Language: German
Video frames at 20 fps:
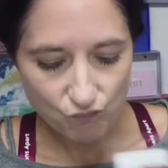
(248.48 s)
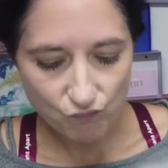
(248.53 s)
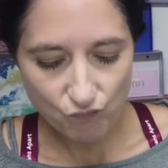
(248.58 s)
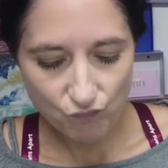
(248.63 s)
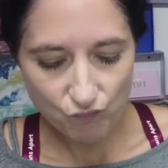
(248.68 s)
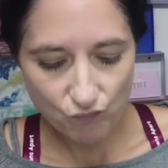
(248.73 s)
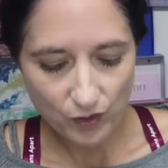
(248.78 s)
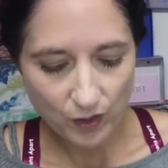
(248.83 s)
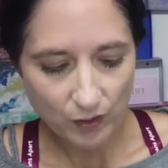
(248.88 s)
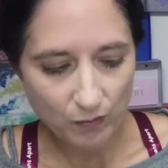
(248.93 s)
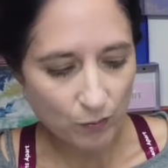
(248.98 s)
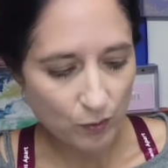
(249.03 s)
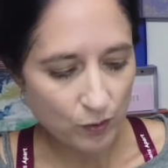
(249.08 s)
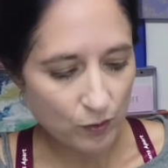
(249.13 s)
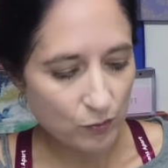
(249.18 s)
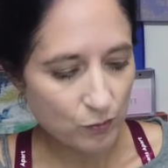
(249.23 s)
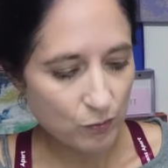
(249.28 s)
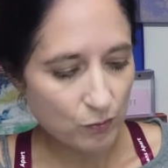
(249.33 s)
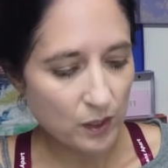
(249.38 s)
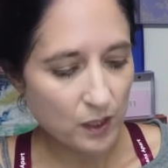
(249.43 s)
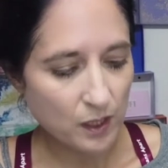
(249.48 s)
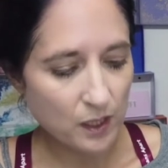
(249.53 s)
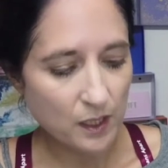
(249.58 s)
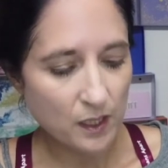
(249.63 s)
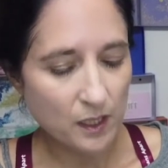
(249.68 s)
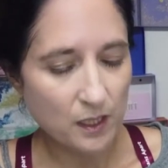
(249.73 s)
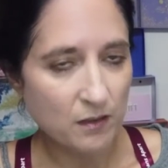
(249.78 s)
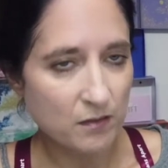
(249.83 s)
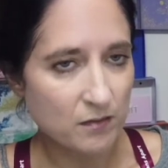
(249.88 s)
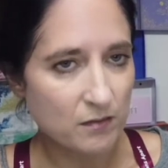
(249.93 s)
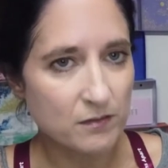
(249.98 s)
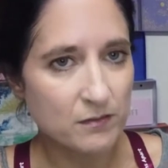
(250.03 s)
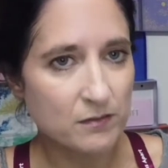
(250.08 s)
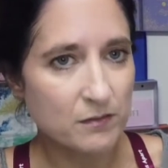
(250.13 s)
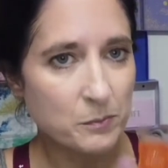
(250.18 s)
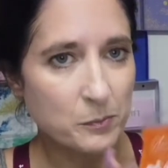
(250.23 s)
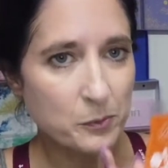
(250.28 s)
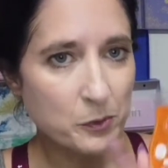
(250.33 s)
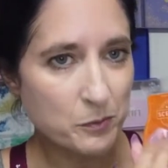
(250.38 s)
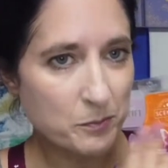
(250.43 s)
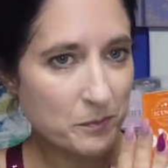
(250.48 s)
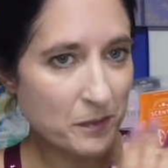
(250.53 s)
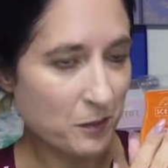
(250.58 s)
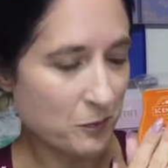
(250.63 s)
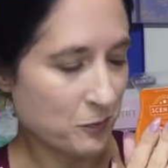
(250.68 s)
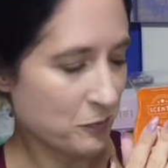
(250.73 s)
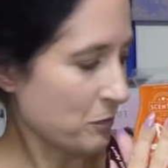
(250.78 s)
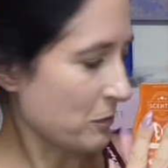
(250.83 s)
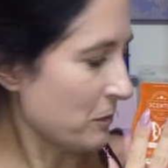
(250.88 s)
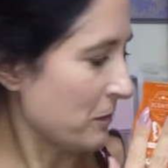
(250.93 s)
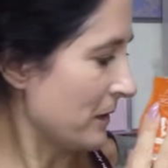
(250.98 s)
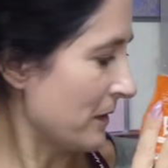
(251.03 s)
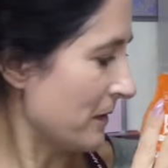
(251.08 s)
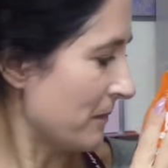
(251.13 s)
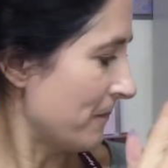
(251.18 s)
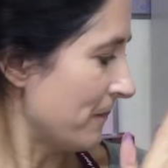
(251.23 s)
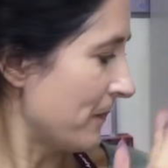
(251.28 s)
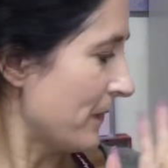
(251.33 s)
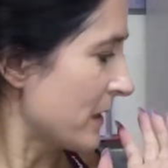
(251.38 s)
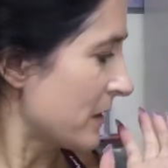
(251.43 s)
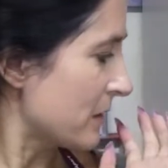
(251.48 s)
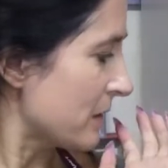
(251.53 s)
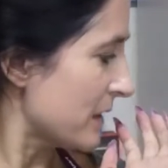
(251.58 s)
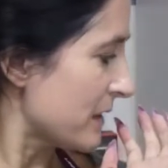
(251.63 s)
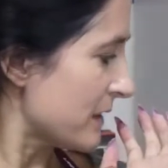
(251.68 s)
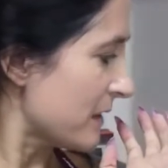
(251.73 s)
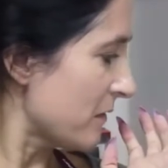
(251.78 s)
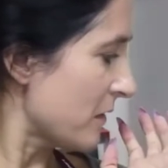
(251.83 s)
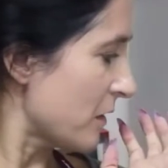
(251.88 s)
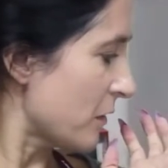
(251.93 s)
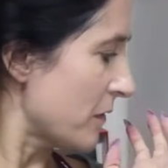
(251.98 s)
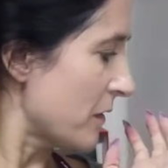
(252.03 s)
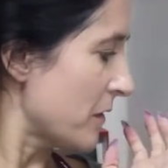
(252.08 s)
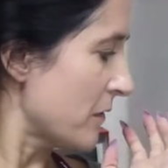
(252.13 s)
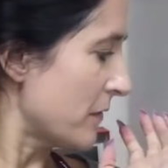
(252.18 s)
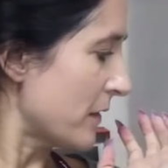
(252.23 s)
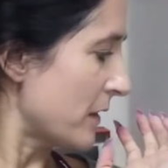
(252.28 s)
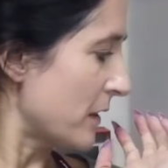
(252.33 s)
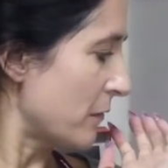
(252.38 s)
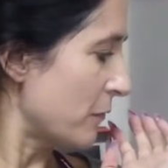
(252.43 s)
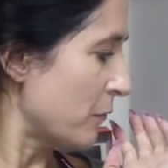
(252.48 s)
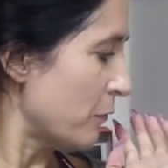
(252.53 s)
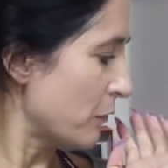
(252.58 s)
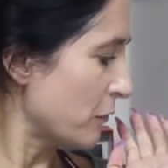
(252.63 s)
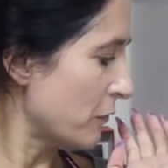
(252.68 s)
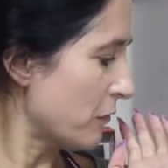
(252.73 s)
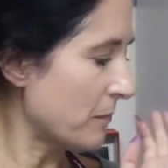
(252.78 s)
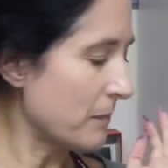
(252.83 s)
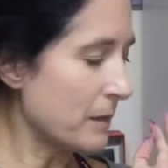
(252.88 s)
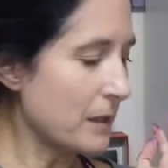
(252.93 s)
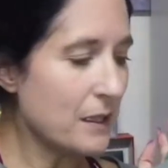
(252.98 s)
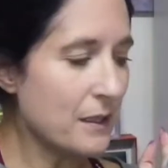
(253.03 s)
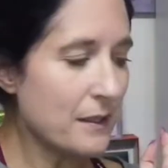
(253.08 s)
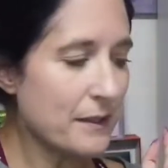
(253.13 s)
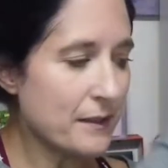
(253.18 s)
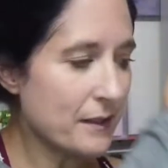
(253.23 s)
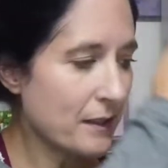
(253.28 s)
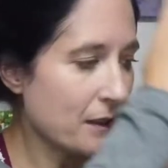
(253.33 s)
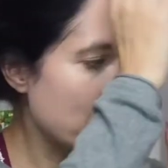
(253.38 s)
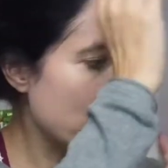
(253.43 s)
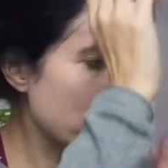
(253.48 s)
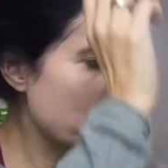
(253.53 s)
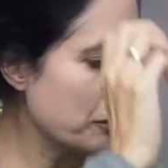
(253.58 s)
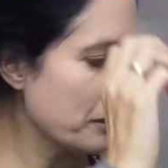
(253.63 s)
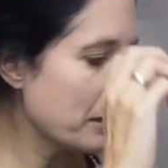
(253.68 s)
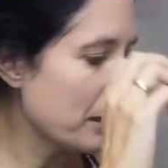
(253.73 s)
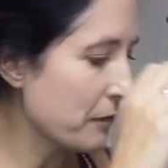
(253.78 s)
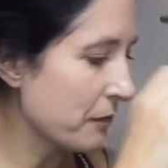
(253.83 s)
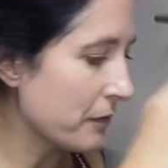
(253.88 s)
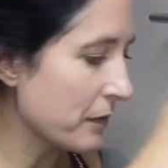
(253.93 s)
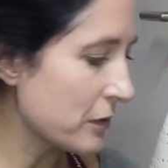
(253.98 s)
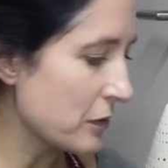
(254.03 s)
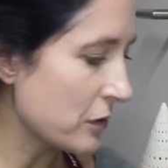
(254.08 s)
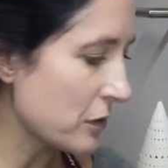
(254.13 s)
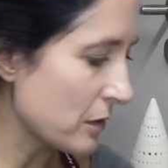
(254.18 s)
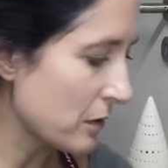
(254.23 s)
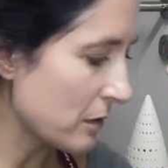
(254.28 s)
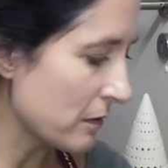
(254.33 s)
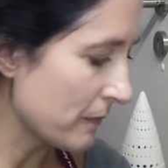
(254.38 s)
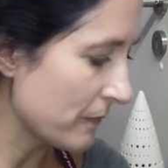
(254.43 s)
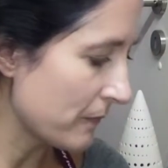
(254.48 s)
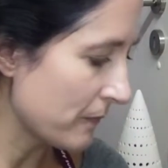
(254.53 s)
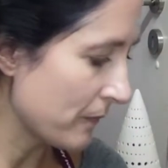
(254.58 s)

Hm, die würde sogar gehen. Muss ich mal ausprobieren. Also jetzt haben wir auf jeden Fall fünf Melts, einen Dufterfrischer.